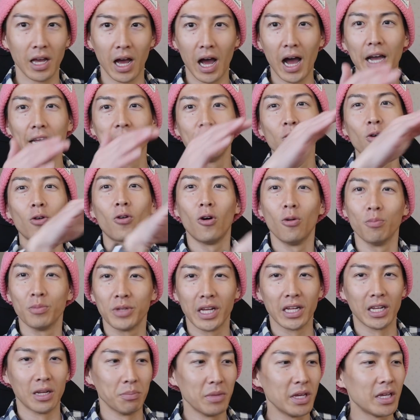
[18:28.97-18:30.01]
愛の子み
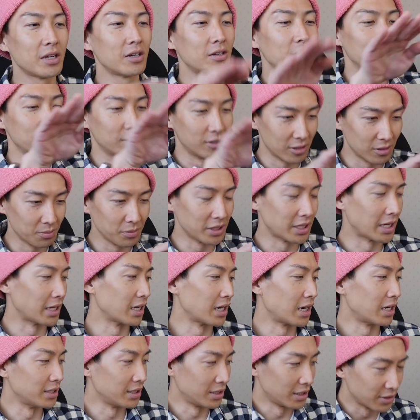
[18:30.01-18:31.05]
たいな、ミックスみたいな
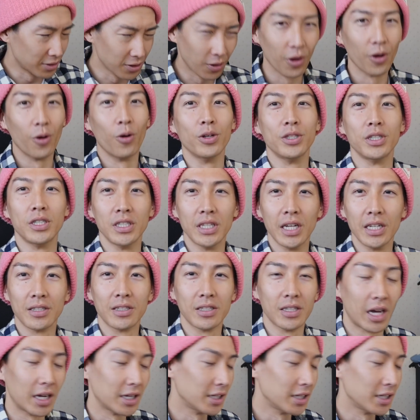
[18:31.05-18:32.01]
感じですごい美味しいです。